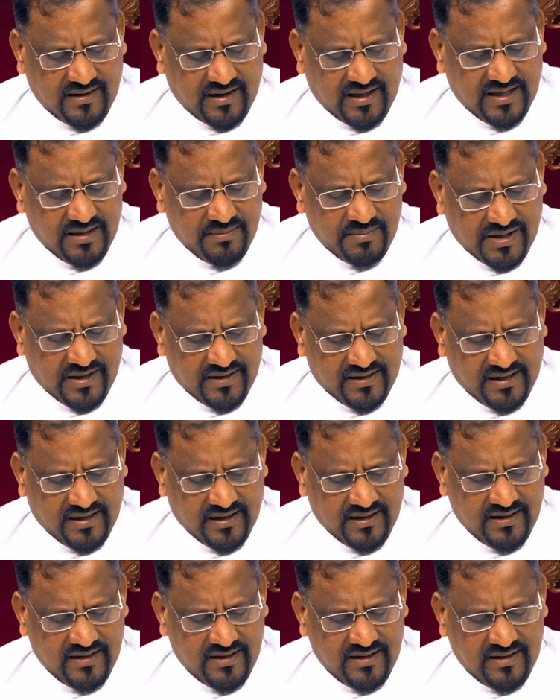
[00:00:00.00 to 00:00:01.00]
அதே மாதிரி
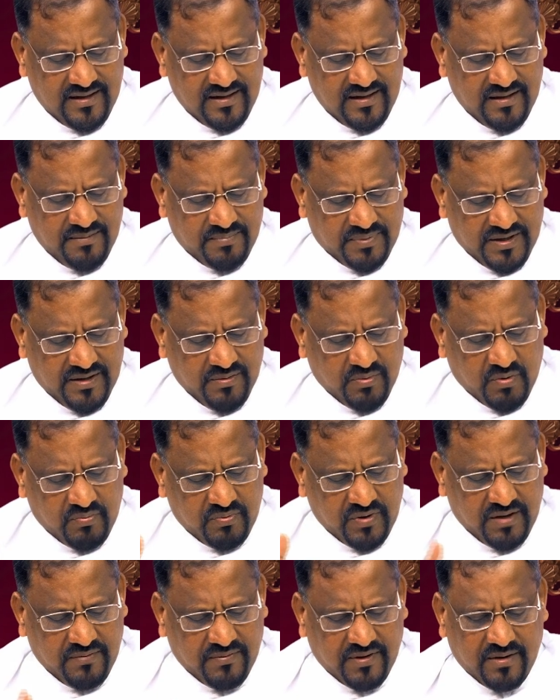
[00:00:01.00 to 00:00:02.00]
இப்படி
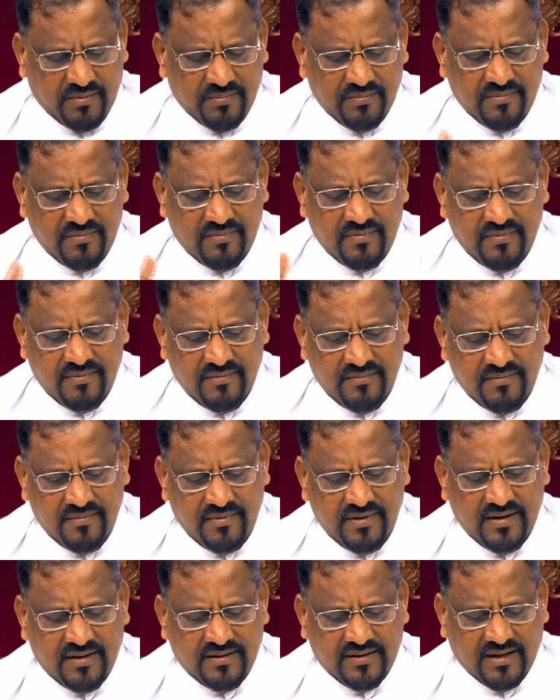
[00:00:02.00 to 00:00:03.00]
ஒவ்வொருவரும்
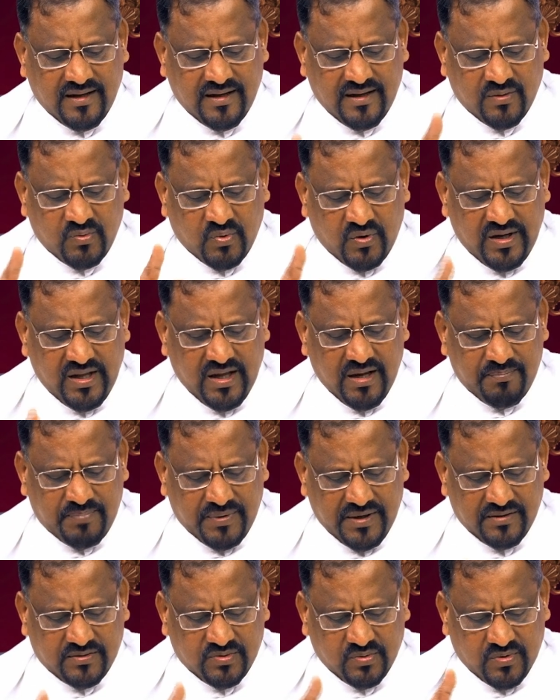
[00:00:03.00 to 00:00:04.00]
இந்த கொடியை
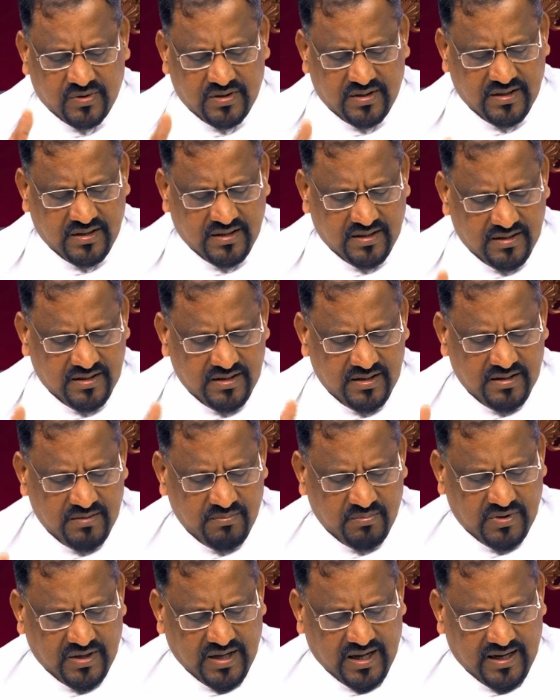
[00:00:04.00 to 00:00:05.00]
பிடித்து கொண்டு
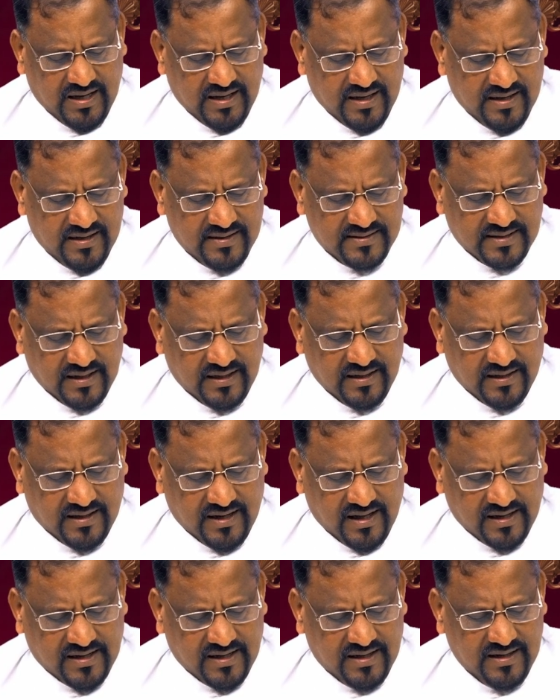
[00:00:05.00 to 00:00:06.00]
முன்னாலே
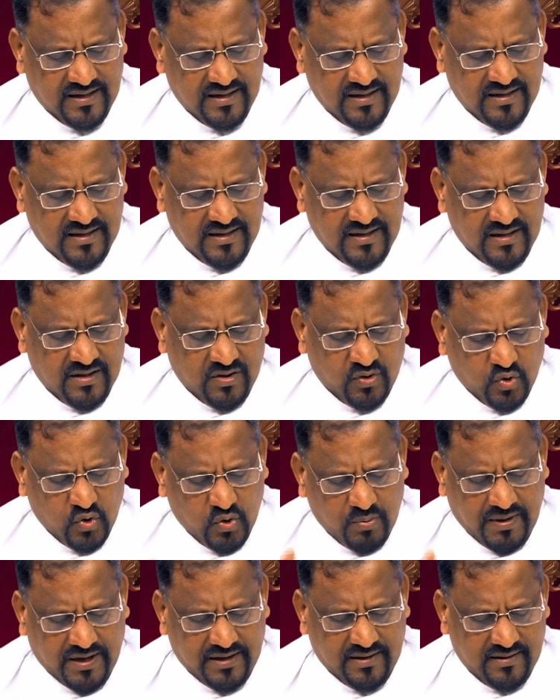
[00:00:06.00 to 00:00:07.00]
செல்கிறார்கள்
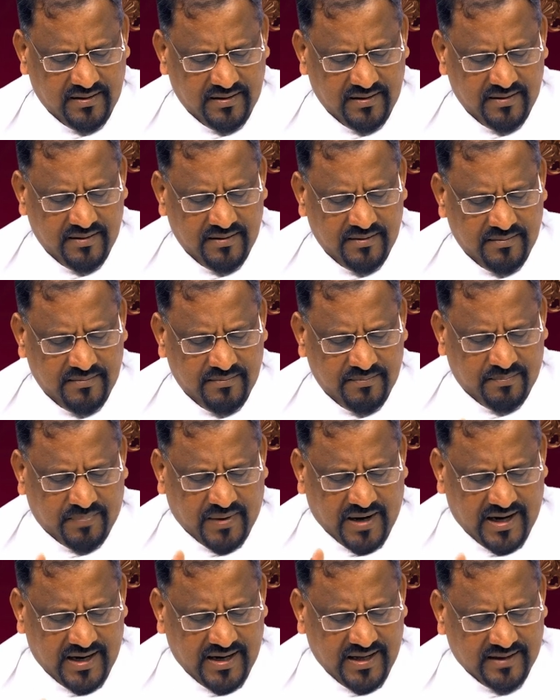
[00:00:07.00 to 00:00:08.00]
ரூபன்
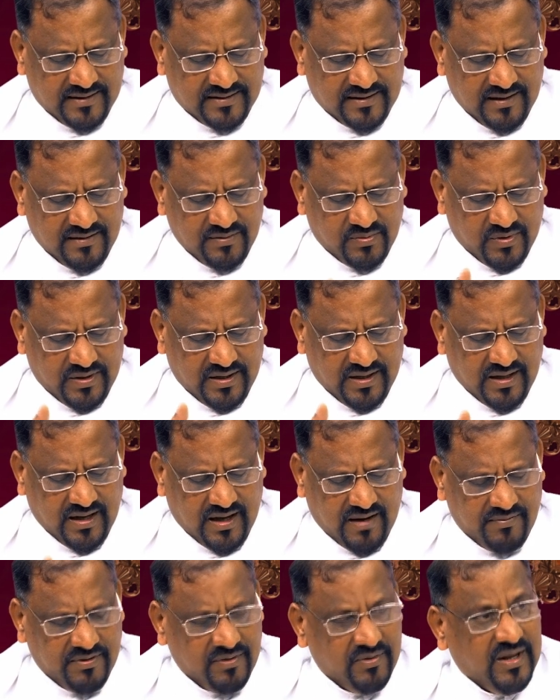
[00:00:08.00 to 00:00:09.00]
பாளையத்தின் கொடியை
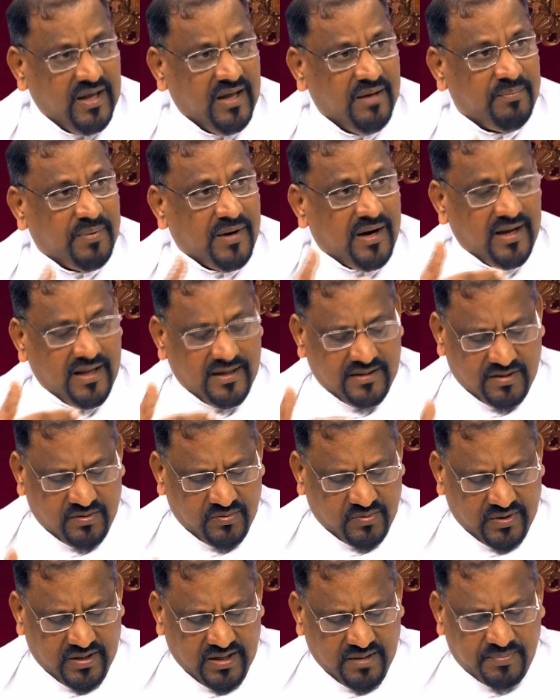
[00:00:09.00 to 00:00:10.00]
அவருடைய
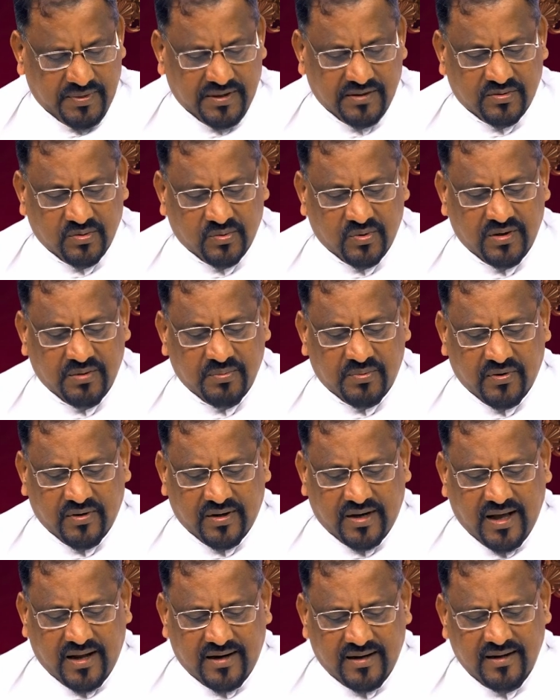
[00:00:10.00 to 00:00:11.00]
பாளையத்தின் கொடியை பிடித்து கொண்டு
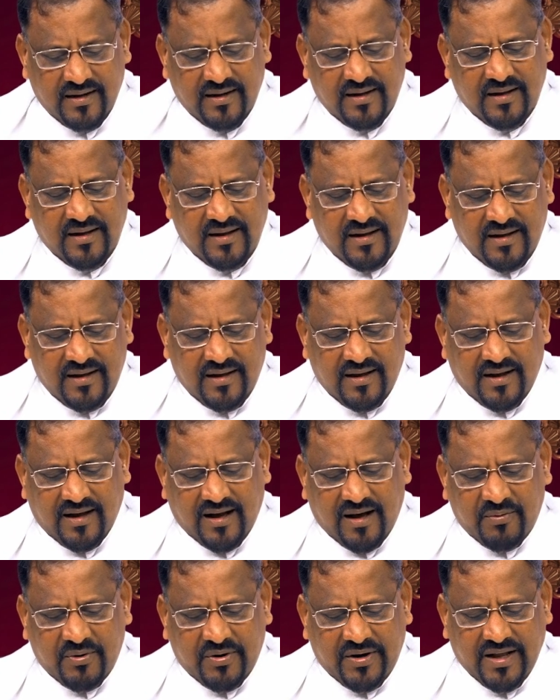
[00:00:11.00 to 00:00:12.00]
போகிறார்
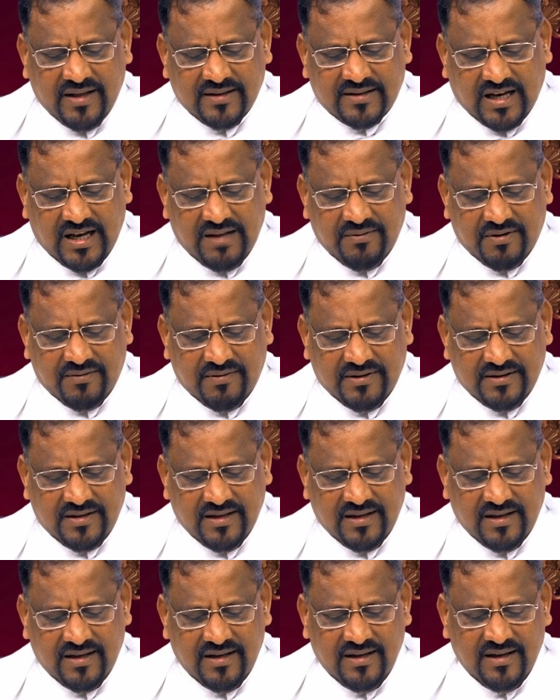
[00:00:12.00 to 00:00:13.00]
அவருடைய தலைவர் வந்து